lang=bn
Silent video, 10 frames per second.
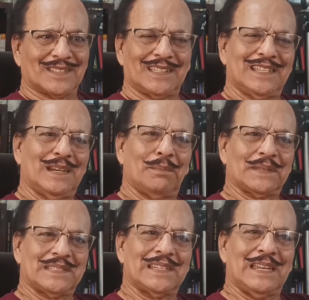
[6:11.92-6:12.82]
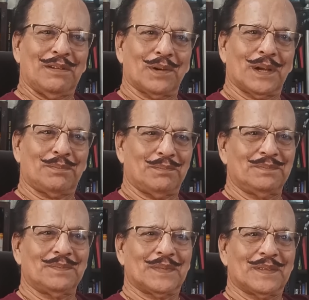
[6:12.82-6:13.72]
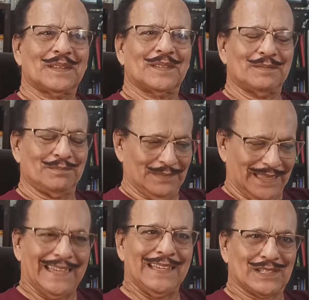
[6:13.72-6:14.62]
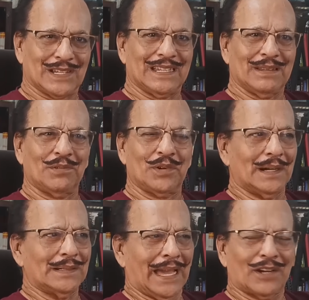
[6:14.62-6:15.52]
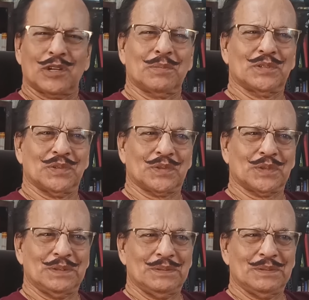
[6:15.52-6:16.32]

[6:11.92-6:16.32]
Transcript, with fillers: তাদের রিপ্রেজেন্টেটিভ হয়ে দেখিয়েছেন এবং এখনো পর্যন্ত